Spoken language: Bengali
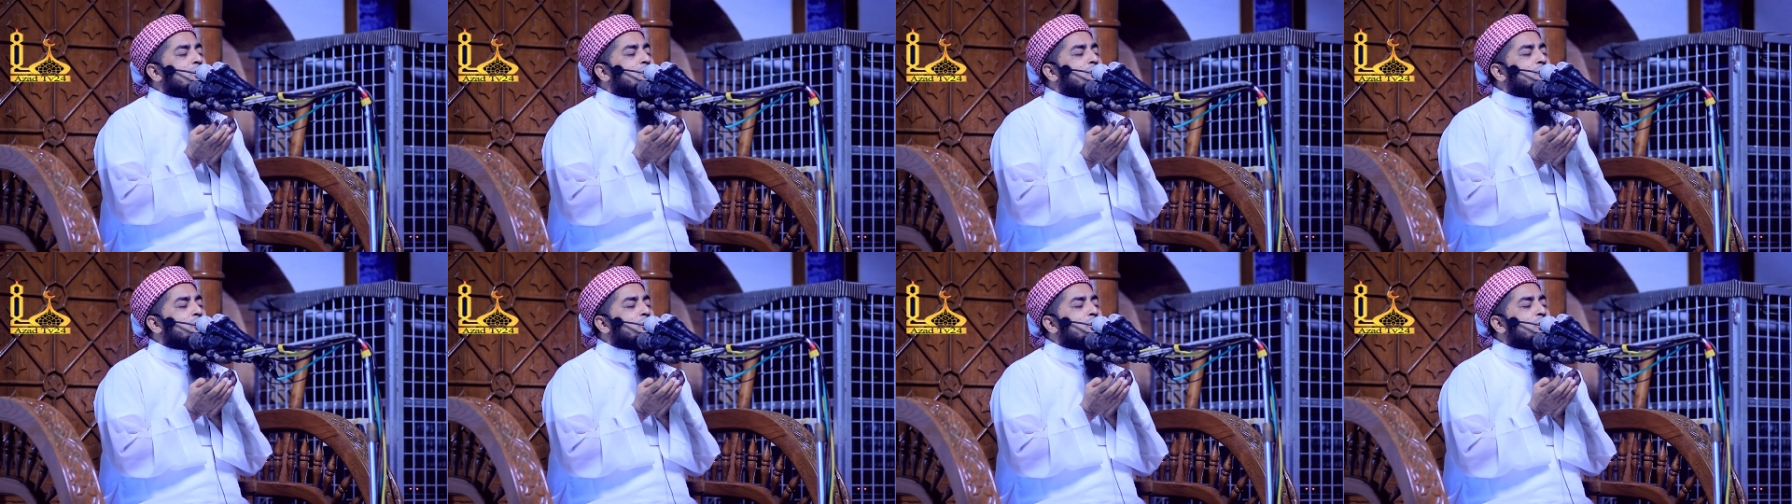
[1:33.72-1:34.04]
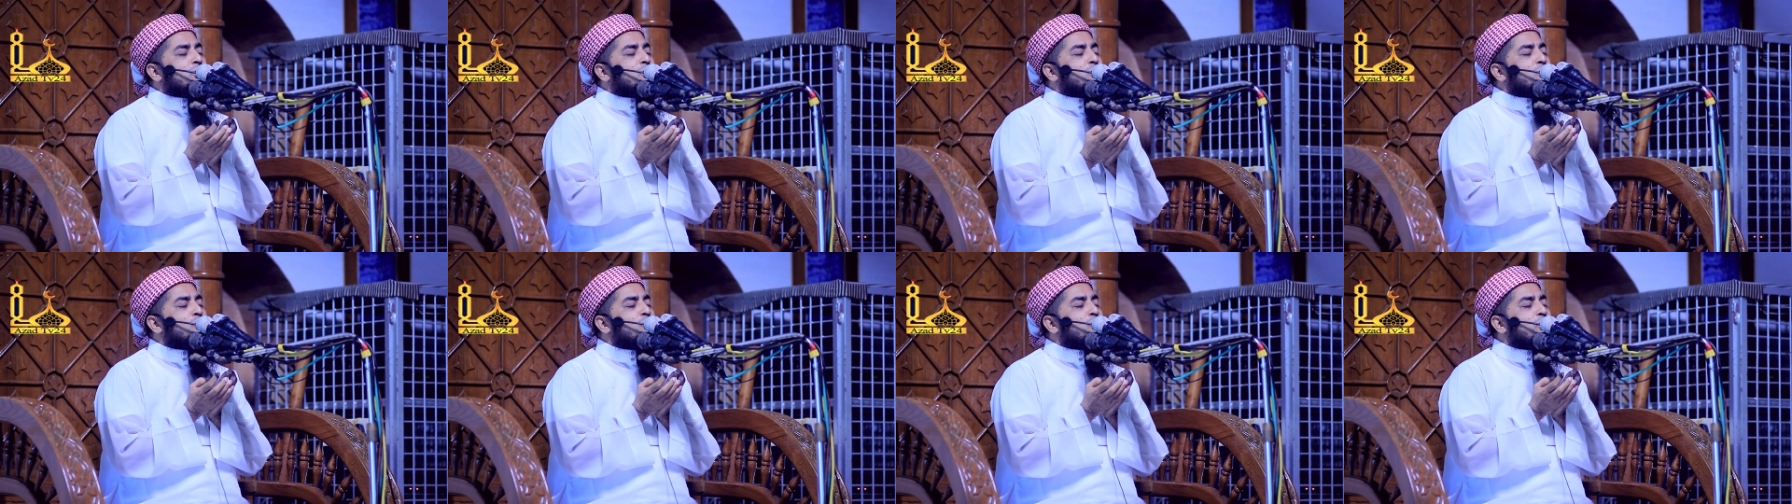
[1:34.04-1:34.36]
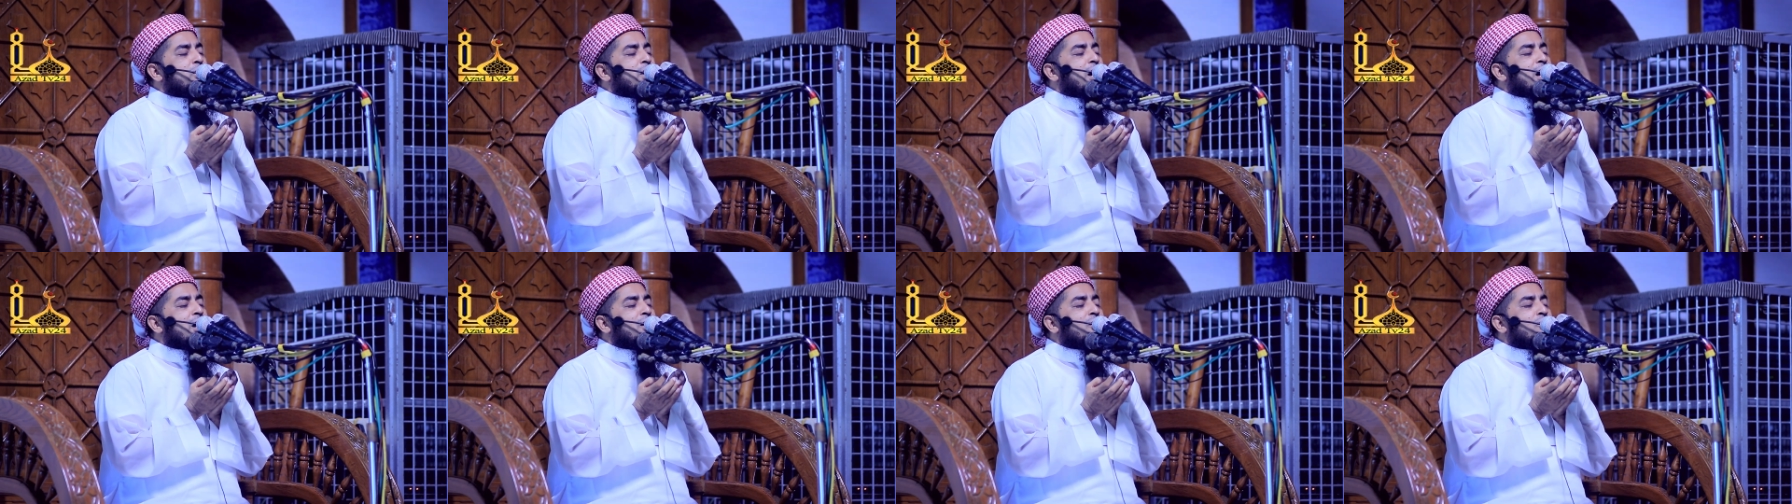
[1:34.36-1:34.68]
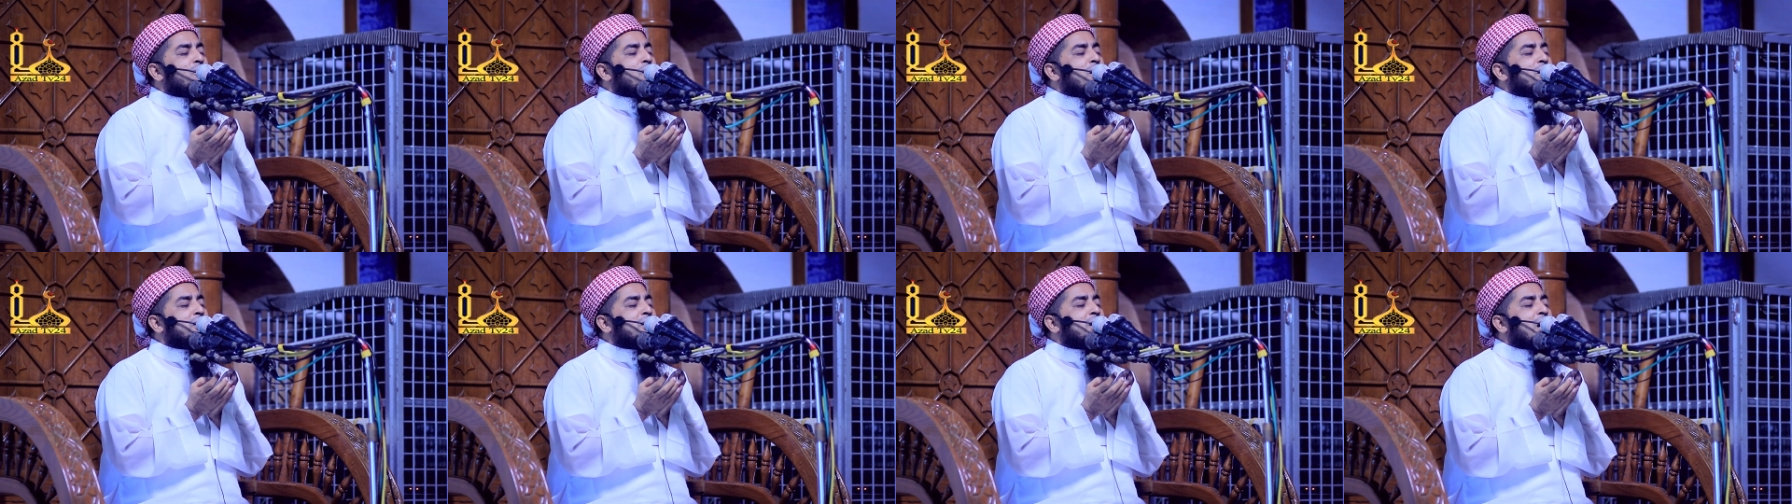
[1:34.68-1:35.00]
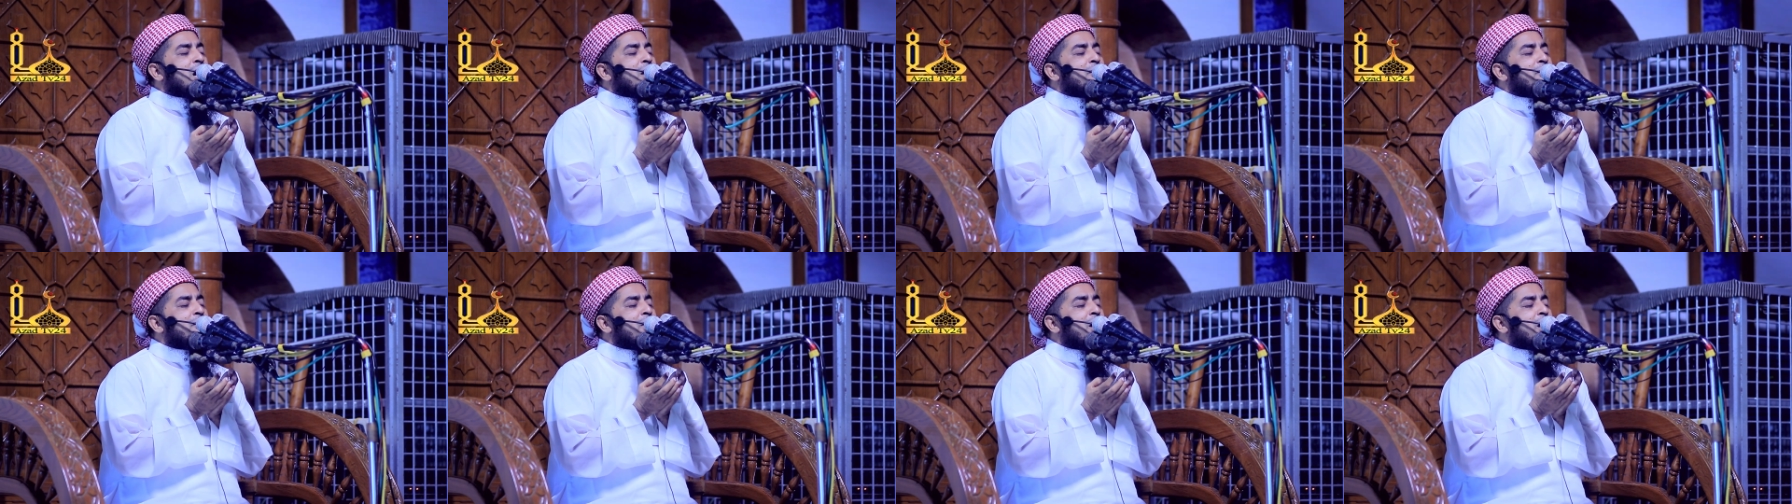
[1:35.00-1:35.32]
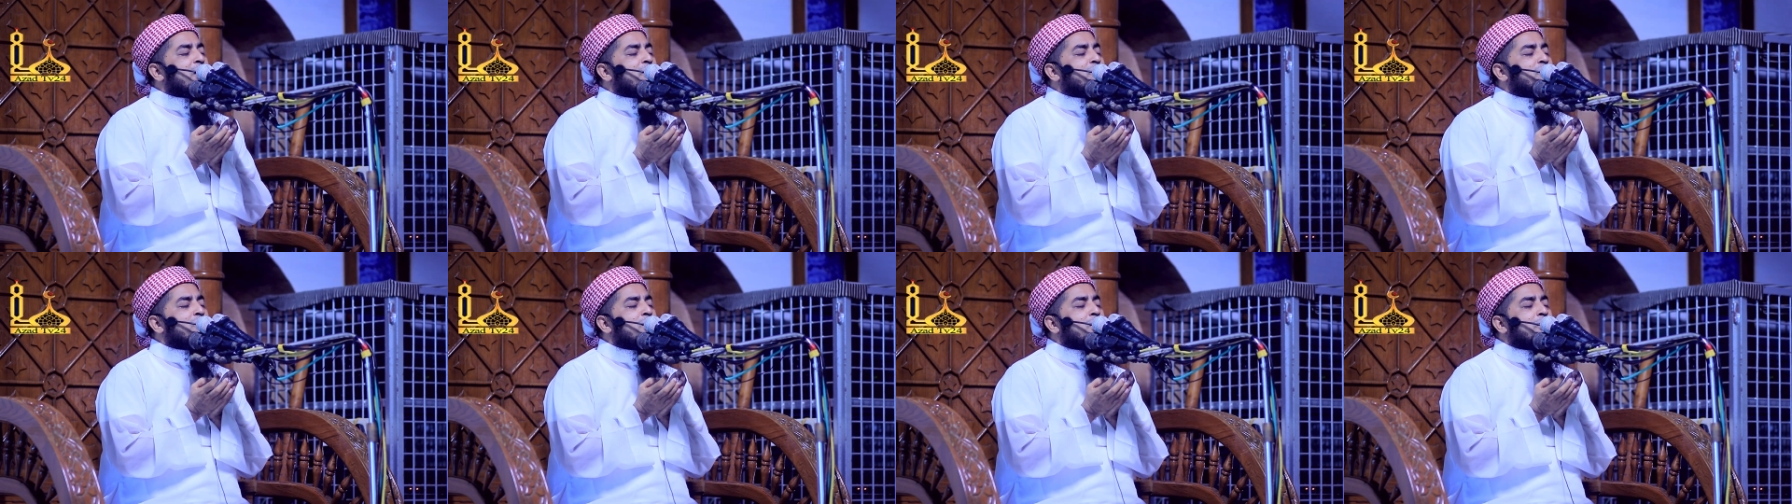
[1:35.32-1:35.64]
যদি গুনার কথা
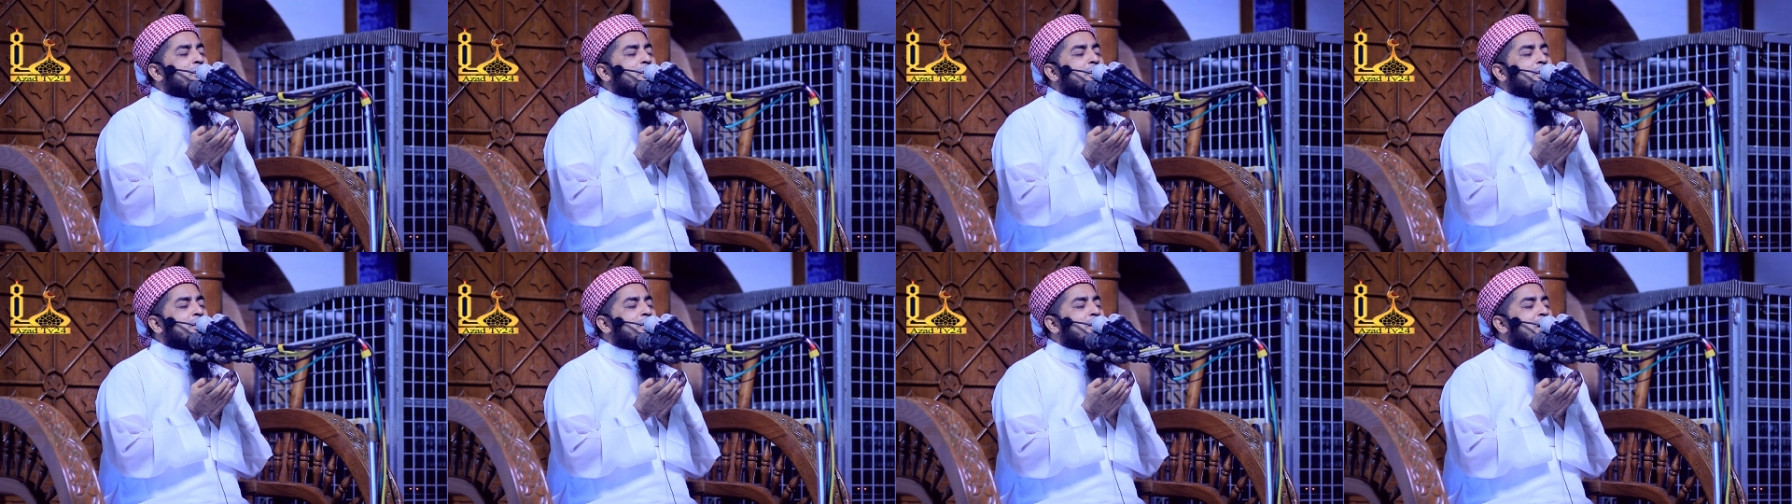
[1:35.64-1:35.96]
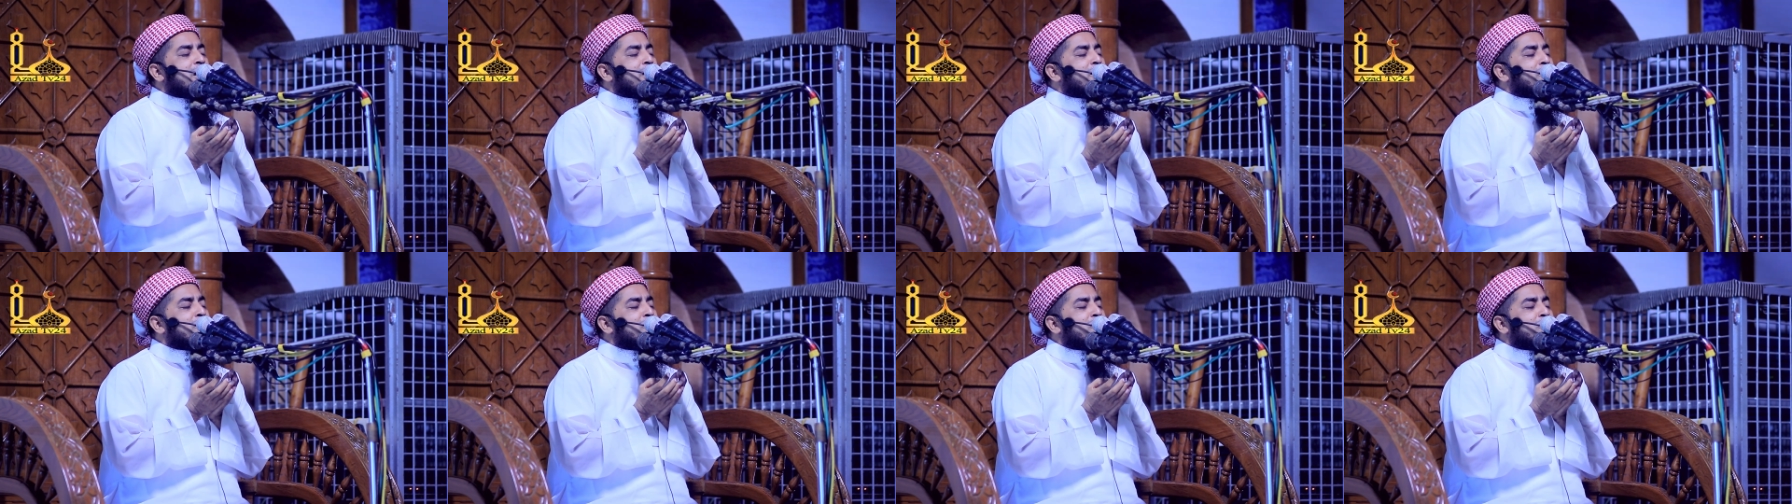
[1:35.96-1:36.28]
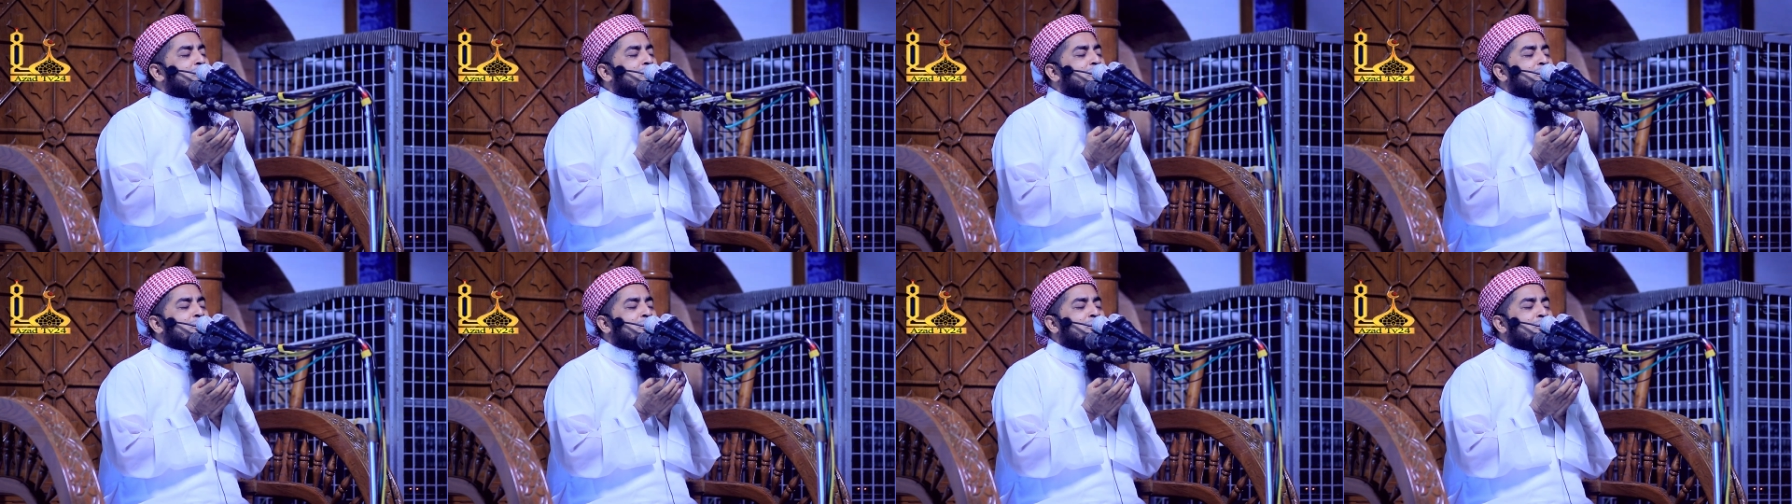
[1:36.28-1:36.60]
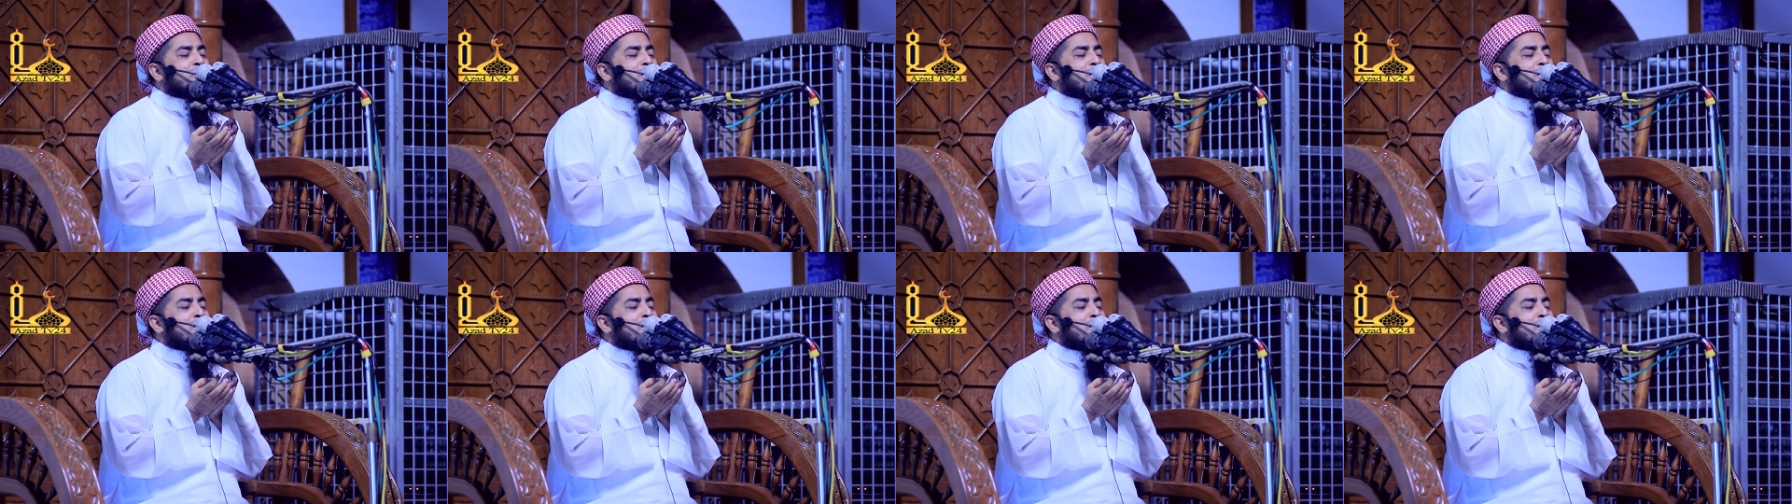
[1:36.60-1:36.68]
আমার বিবি জানতো